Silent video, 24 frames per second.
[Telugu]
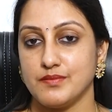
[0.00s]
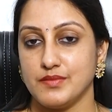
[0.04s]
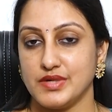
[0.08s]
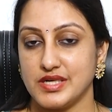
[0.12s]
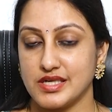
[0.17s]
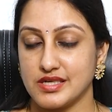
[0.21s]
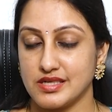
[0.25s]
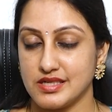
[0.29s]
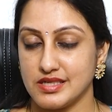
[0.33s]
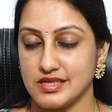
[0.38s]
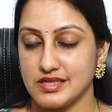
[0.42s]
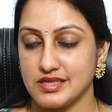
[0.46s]

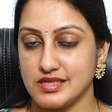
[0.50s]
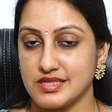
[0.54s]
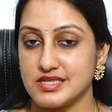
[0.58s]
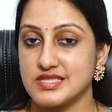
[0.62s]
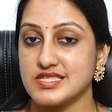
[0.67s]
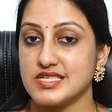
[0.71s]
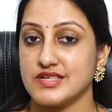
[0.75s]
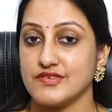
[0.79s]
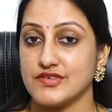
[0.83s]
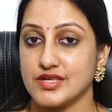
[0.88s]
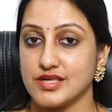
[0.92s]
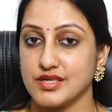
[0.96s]
మెడికల్ ఇల్నెస్
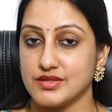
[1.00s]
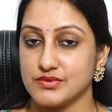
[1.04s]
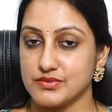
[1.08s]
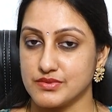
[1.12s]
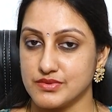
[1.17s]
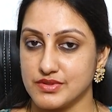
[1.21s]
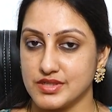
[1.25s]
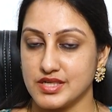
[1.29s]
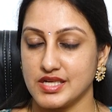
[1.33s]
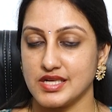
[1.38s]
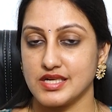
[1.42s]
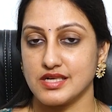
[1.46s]
ఏమన్నా
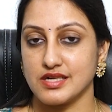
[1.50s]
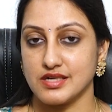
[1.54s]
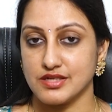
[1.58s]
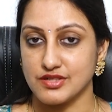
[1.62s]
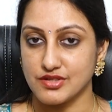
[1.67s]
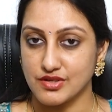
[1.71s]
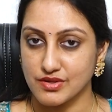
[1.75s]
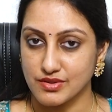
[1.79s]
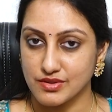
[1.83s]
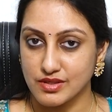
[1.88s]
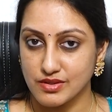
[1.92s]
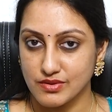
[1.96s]
ఉంటే
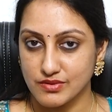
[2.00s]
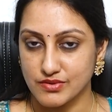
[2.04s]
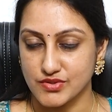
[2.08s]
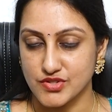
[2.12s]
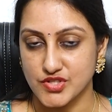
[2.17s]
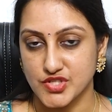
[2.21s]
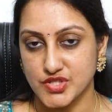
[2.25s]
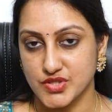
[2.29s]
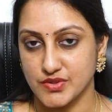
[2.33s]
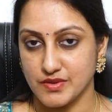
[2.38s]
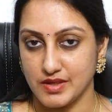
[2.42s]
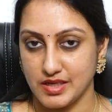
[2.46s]
కంట్రోల్లో
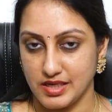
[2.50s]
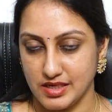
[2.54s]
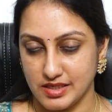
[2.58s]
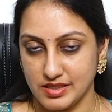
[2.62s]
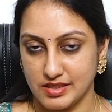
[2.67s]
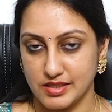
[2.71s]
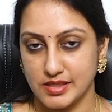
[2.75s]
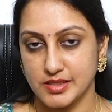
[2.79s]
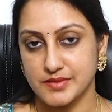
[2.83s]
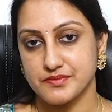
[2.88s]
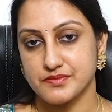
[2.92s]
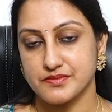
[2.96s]

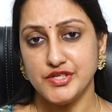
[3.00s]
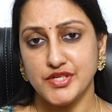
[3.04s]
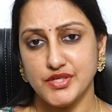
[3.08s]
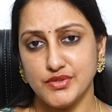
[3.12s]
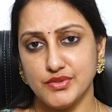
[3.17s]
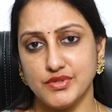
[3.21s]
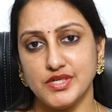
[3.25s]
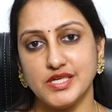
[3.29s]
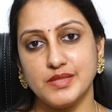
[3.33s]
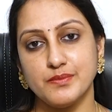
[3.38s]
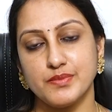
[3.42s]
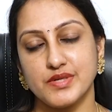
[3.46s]
ఉంచుకోవాలన్నీ
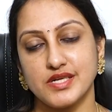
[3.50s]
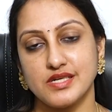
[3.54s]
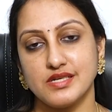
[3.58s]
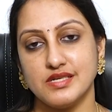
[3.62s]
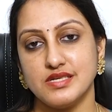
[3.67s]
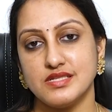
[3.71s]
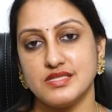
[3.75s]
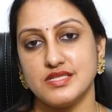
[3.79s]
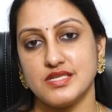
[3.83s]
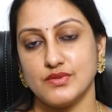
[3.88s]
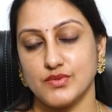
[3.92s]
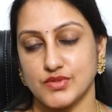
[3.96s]
డ్యూరింగ్
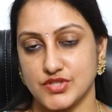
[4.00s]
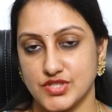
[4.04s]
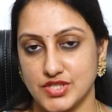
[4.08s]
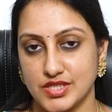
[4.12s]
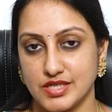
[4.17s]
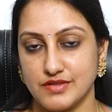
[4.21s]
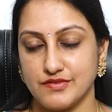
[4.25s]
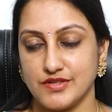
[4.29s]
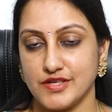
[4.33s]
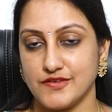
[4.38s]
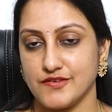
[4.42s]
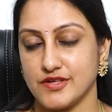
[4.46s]
ప్రెగ్నెన్సీ
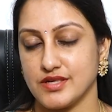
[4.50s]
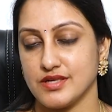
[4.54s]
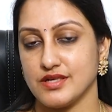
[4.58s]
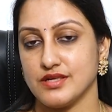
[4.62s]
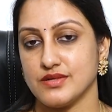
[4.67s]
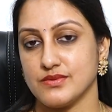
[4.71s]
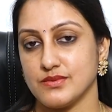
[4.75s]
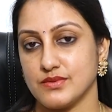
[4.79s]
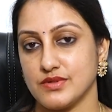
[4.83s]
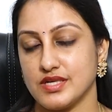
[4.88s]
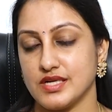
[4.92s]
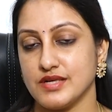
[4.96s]
వచ్చినవి ఏమన్నా
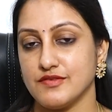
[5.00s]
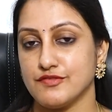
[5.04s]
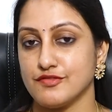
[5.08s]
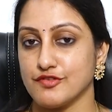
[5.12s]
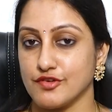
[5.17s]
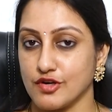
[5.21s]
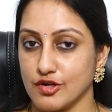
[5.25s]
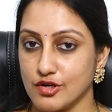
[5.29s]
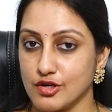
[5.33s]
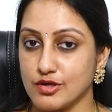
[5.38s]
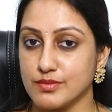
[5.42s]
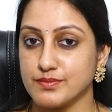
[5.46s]
ఉంటే
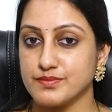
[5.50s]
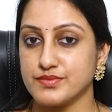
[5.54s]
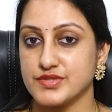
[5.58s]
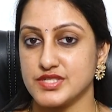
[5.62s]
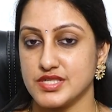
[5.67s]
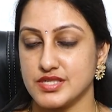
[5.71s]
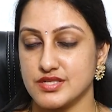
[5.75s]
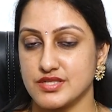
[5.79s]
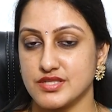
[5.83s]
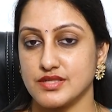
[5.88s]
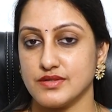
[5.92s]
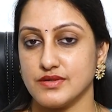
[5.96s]
ఫాలోఅప్
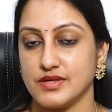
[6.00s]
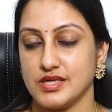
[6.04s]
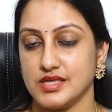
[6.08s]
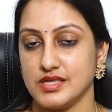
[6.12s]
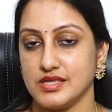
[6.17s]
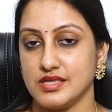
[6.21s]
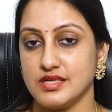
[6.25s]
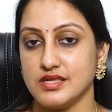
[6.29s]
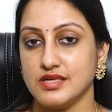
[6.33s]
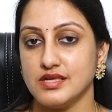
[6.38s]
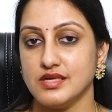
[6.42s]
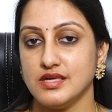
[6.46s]

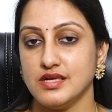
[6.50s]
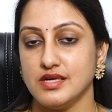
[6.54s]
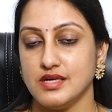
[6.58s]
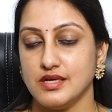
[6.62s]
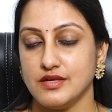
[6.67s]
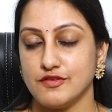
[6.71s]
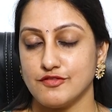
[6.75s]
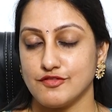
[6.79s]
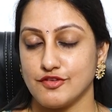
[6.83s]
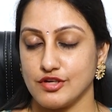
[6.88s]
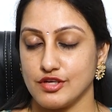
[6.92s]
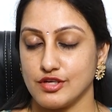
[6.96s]
చేసుకోవాలి
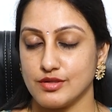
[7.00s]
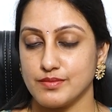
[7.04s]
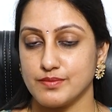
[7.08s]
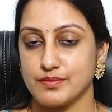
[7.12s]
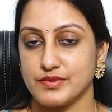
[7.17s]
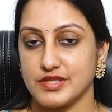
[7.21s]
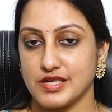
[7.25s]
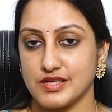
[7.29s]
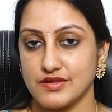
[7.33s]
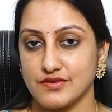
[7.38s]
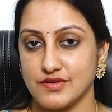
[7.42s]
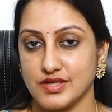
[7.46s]
ఫాలోఅప్
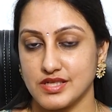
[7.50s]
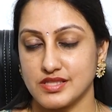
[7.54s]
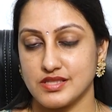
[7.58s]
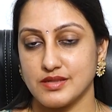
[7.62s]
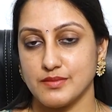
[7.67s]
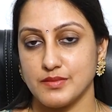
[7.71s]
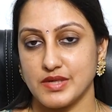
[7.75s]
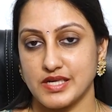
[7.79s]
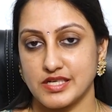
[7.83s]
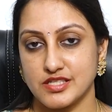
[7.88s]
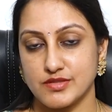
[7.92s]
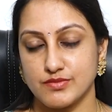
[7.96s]
తర్వాత
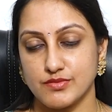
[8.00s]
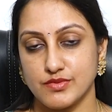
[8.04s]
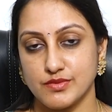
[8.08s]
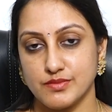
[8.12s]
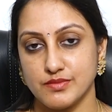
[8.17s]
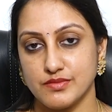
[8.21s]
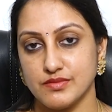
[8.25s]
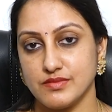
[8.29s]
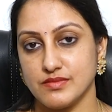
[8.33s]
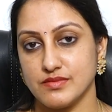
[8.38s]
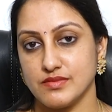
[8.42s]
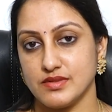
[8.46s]
మ్యాక్సిమం
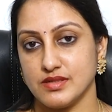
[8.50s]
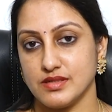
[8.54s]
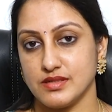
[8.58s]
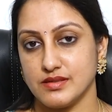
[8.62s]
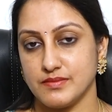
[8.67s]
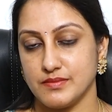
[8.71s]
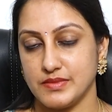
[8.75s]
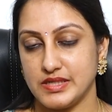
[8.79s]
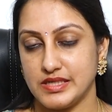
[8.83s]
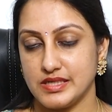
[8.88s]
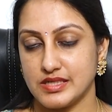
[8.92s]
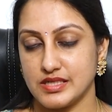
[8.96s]

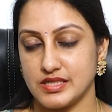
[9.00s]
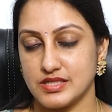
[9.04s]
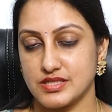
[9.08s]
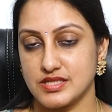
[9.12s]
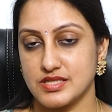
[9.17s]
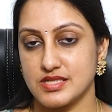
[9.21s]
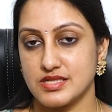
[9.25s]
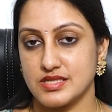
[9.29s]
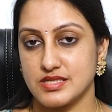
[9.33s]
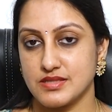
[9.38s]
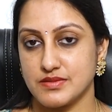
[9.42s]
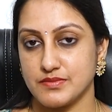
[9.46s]

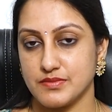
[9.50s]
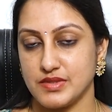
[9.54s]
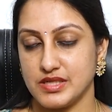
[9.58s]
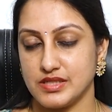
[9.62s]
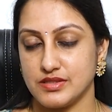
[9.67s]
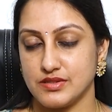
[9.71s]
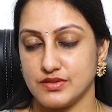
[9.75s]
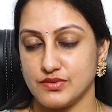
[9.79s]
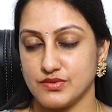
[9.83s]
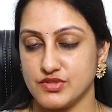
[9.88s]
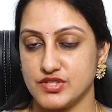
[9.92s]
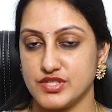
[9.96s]
మెడికేషన్స్ మీద
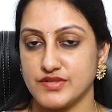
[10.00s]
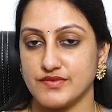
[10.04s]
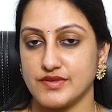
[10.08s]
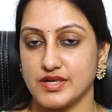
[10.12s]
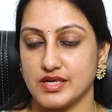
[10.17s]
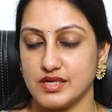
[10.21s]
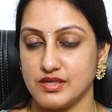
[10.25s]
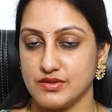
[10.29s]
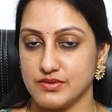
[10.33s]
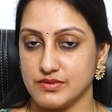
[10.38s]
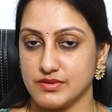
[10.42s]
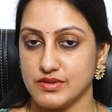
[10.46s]
నుంచి
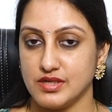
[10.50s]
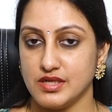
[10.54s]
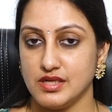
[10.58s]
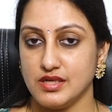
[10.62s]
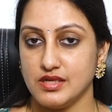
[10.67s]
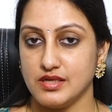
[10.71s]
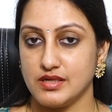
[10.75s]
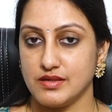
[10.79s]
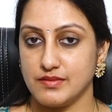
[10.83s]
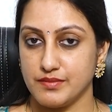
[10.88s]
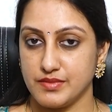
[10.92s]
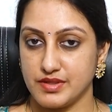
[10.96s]
వాళ్ళు
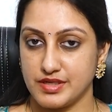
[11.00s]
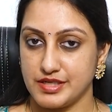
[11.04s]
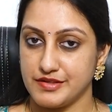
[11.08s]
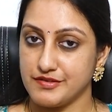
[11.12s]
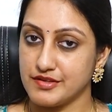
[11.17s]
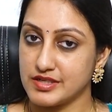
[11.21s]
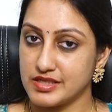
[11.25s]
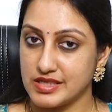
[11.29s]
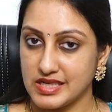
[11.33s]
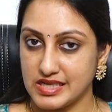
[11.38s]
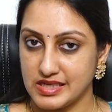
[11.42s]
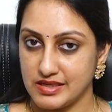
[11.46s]
రివర్ట్